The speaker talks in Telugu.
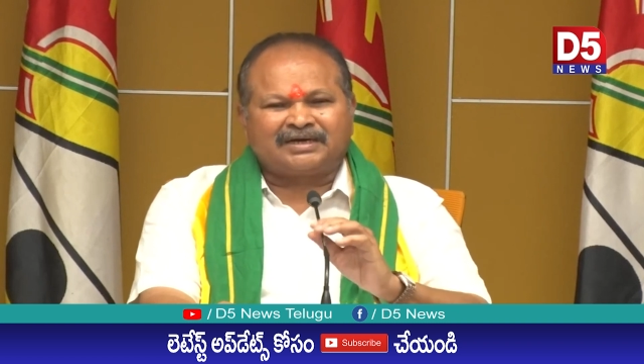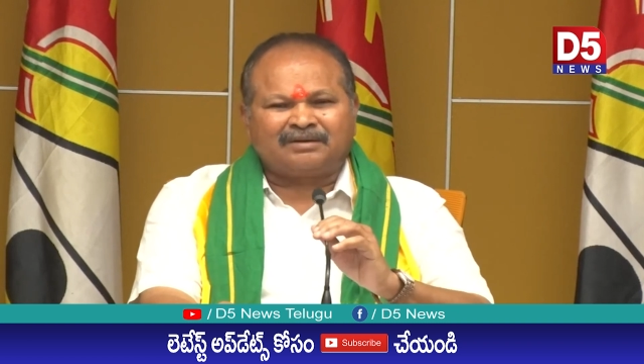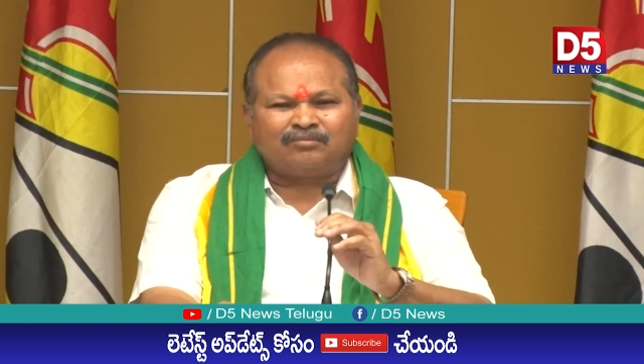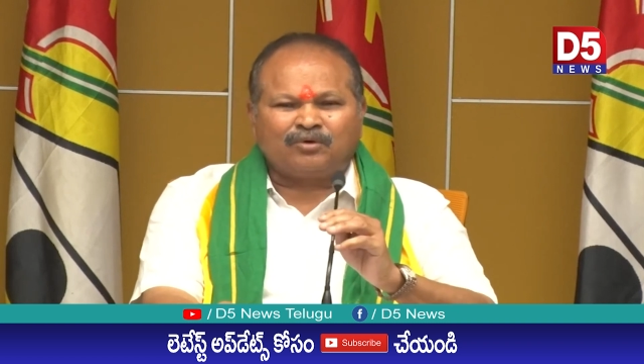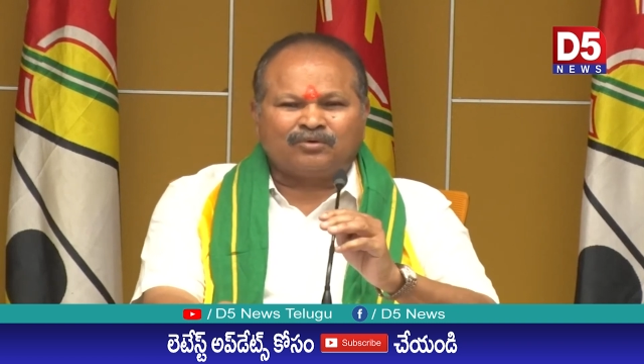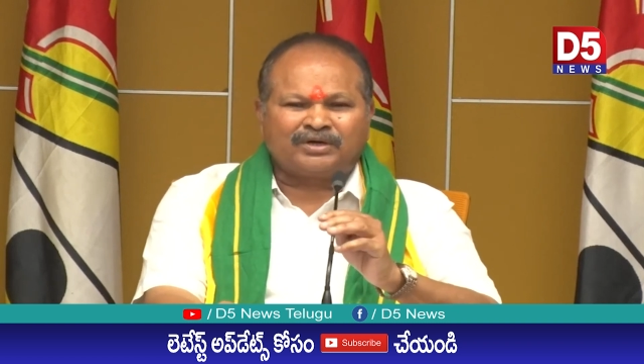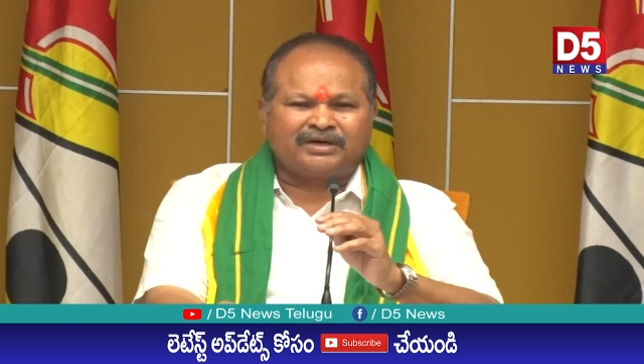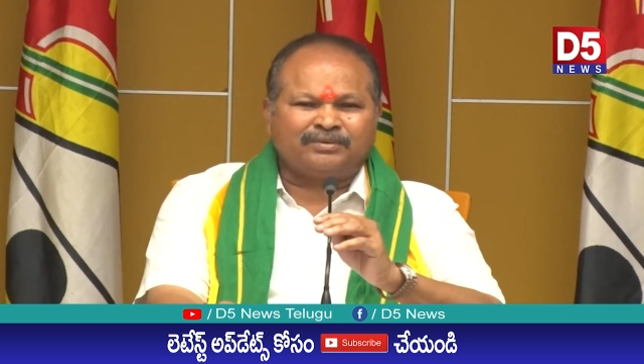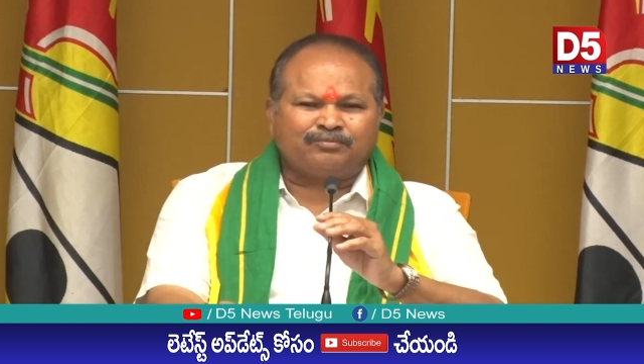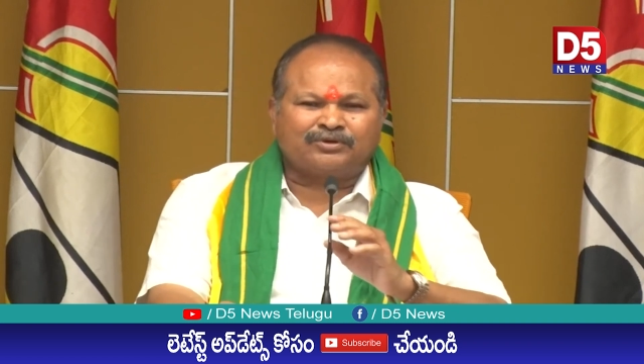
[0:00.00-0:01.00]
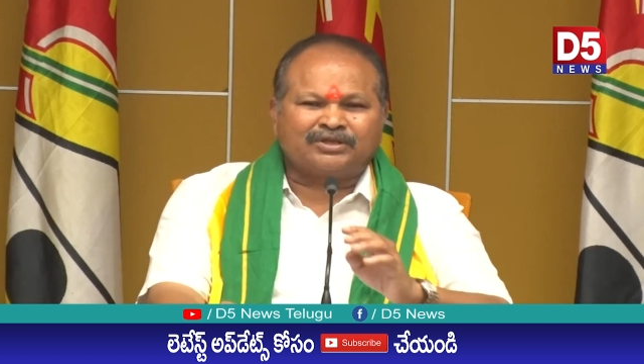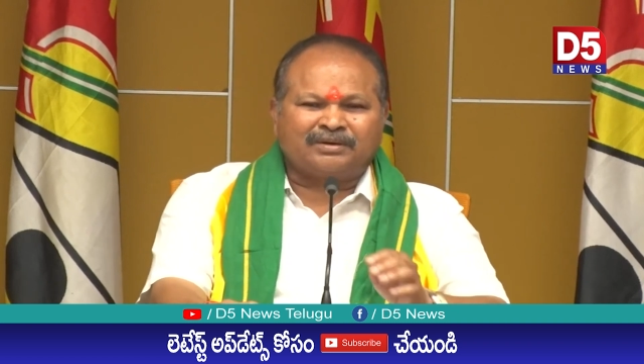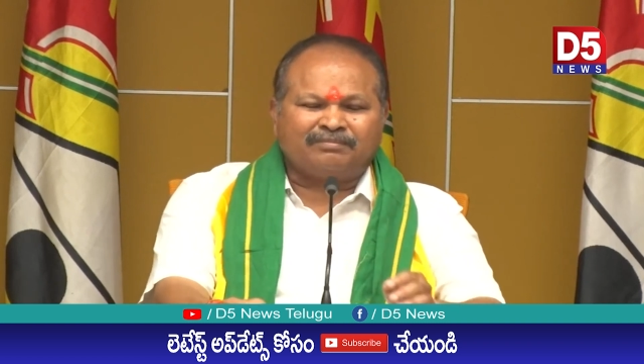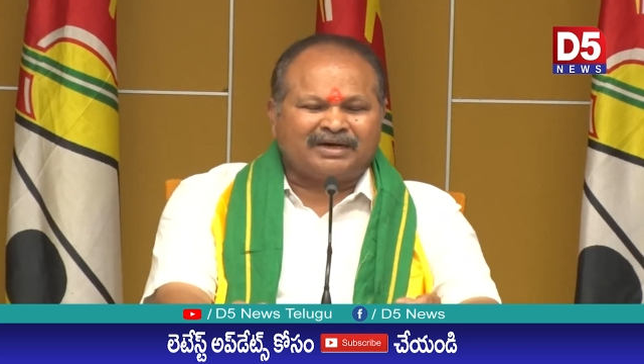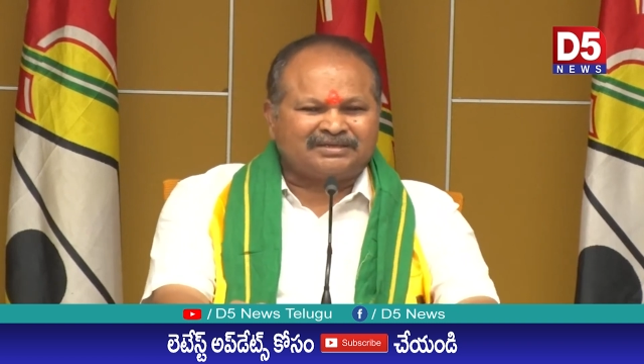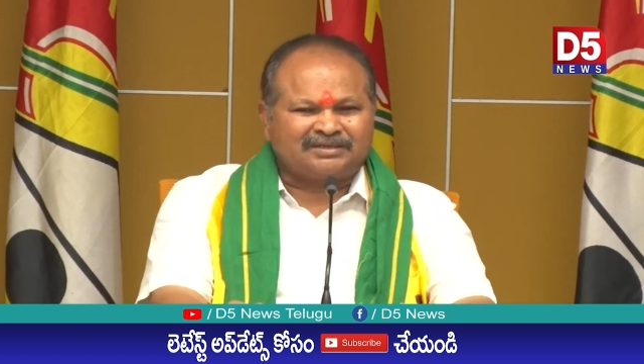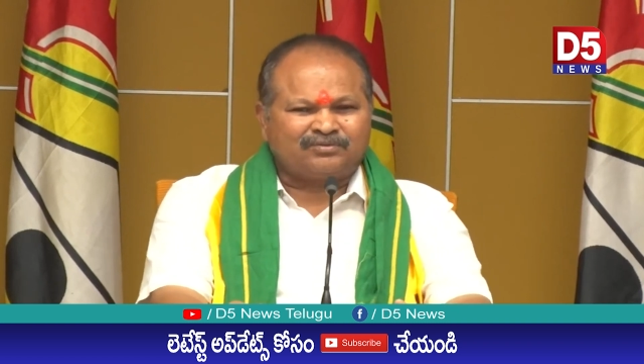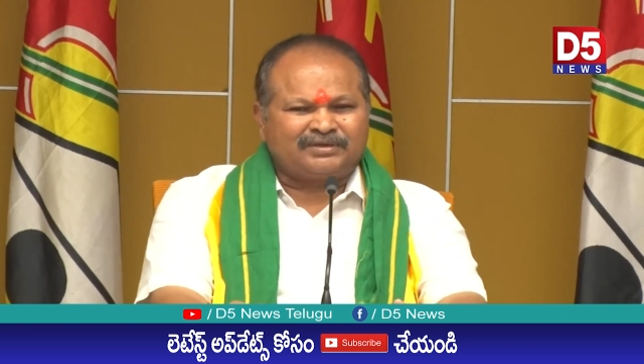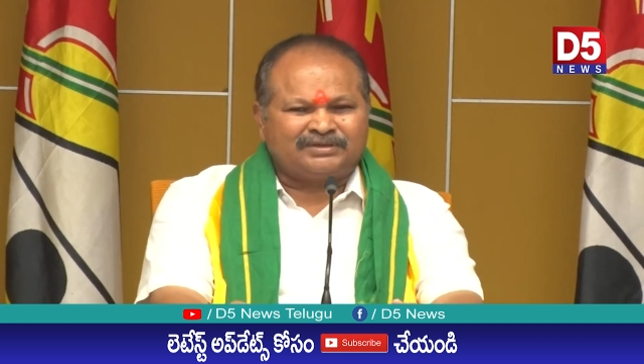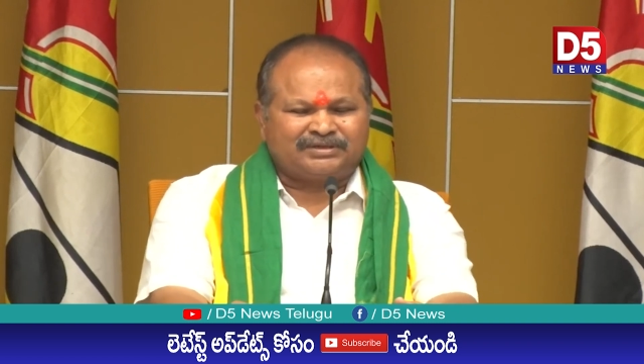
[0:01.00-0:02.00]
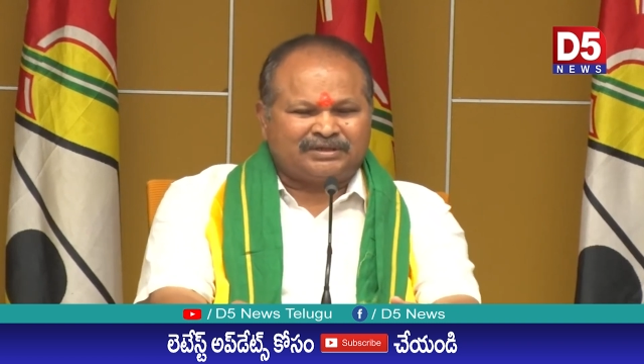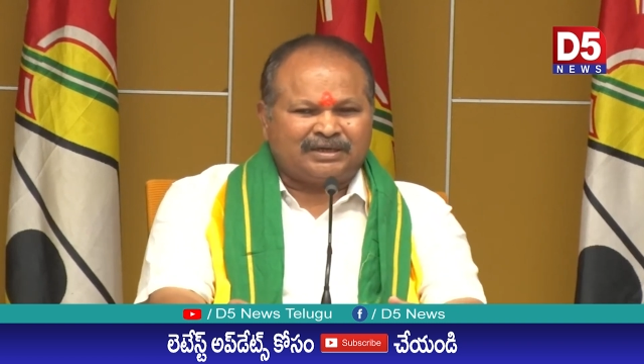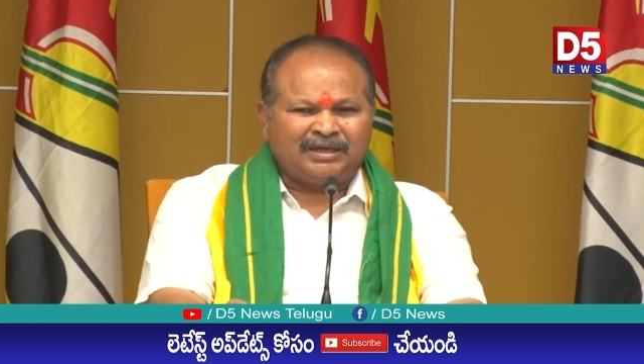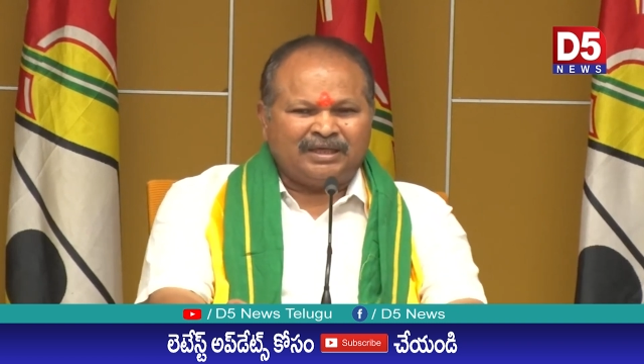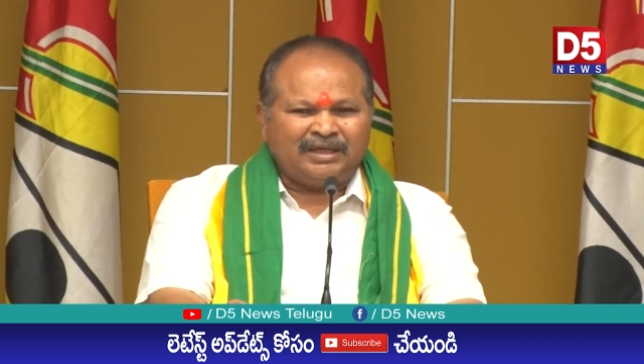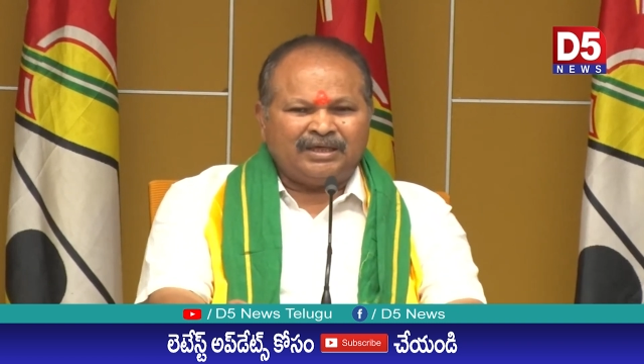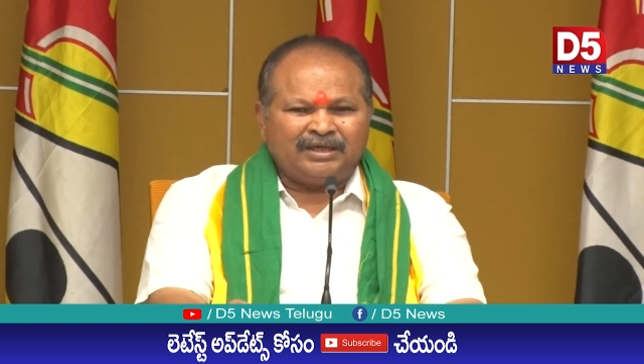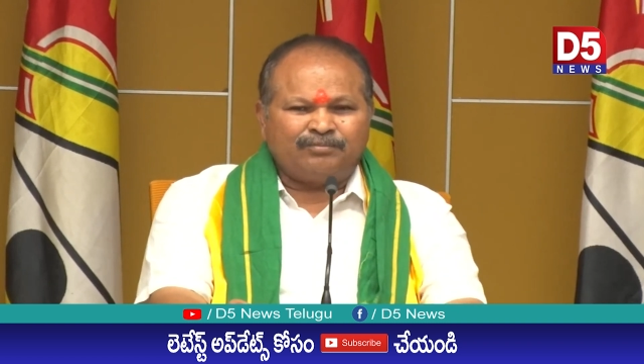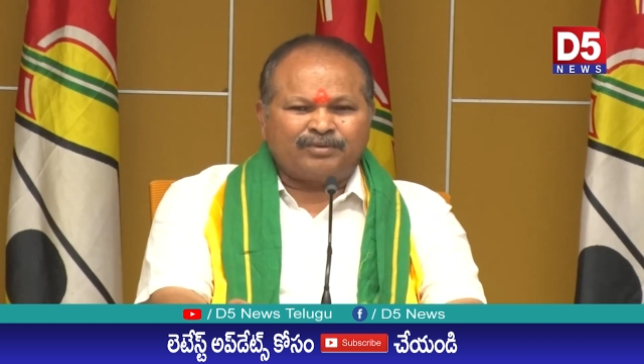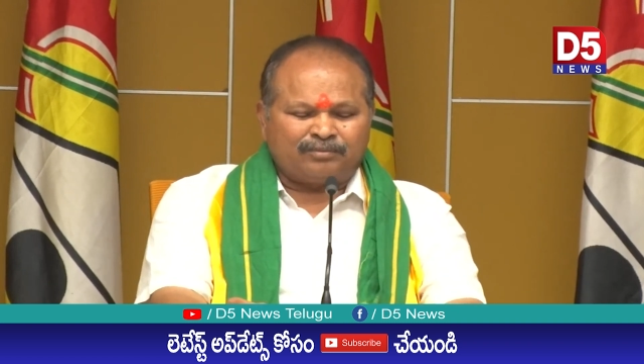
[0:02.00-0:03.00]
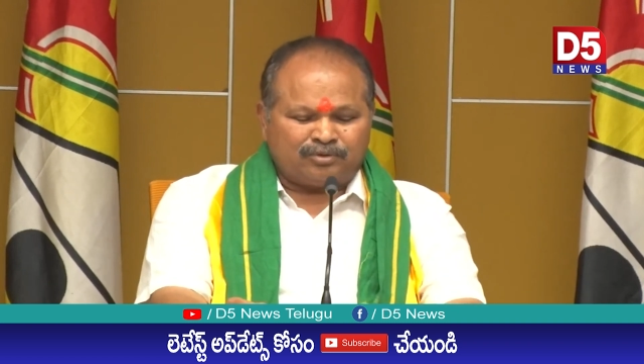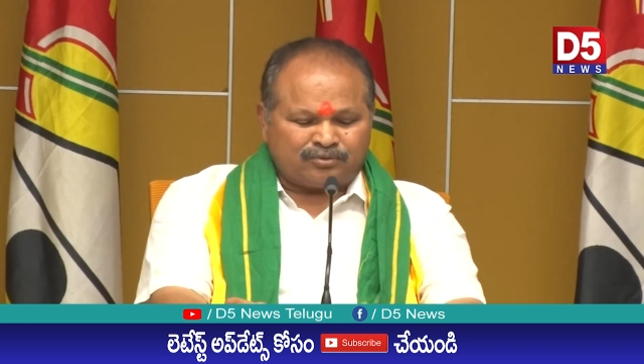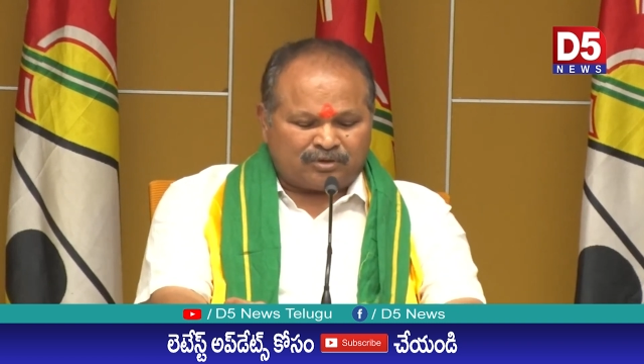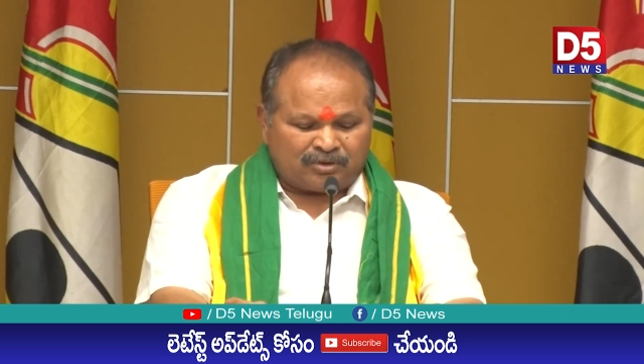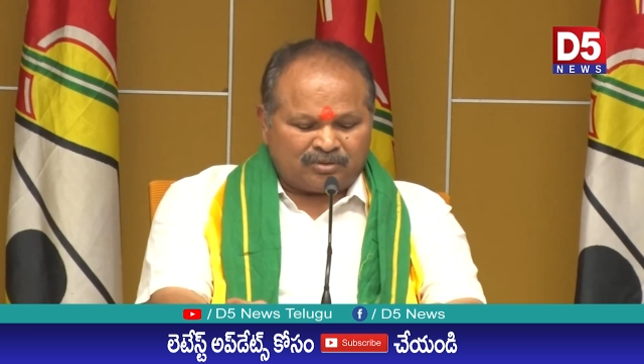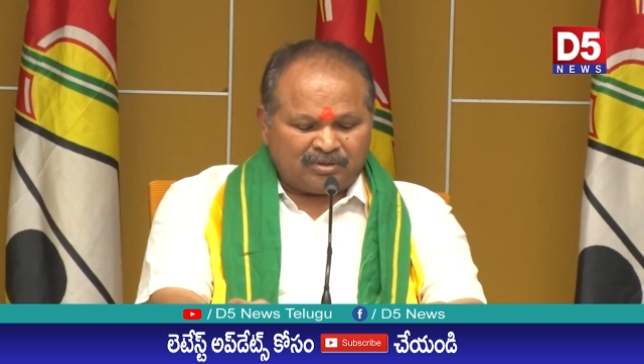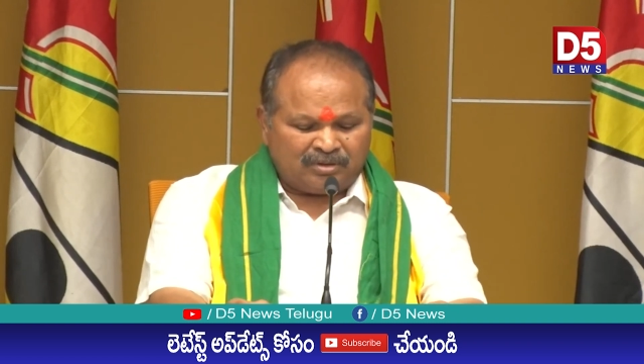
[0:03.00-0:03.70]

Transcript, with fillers: జగన్మోహన్ రెడ్డి పూర్తిగా బాధ్యత వహించి ఈ ప్రభుత్వం